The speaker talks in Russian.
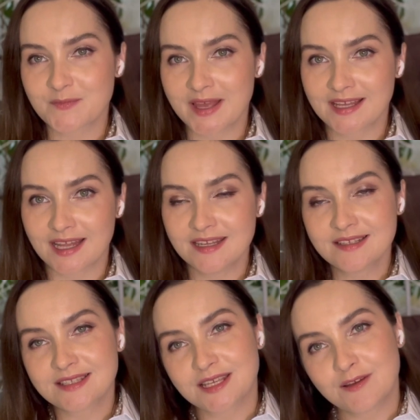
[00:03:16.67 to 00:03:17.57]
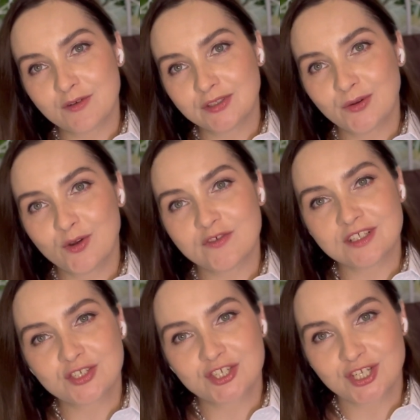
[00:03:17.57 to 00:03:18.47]
в моей коллекции вот такой
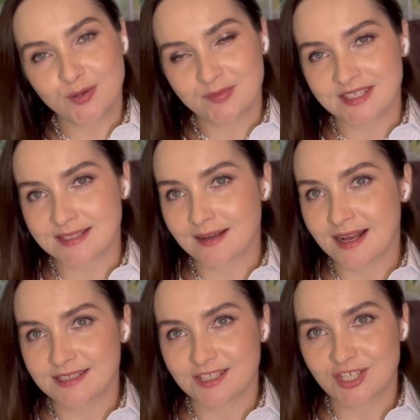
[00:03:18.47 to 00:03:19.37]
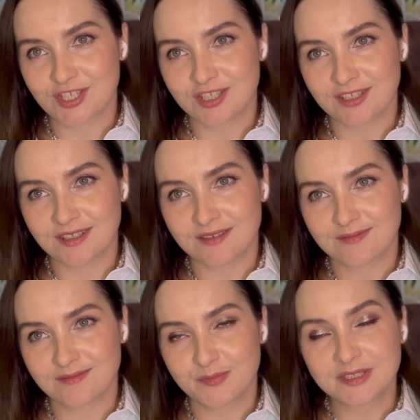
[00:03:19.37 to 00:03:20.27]
волшебный, сказочный,
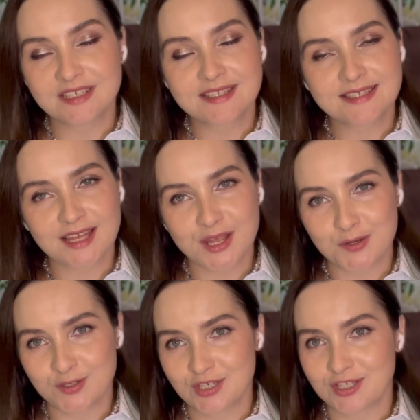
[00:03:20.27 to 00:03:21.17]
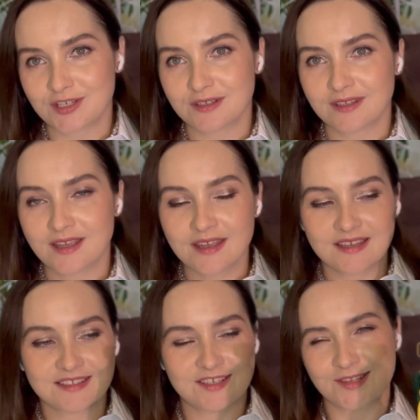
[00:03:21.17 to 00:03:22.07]
потрясающий
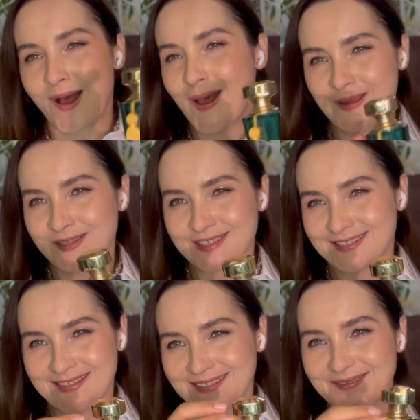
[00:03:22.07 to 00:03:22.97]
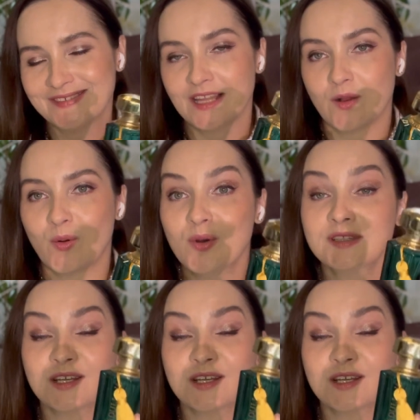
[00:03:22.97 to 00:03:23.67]
дизайнерский флакон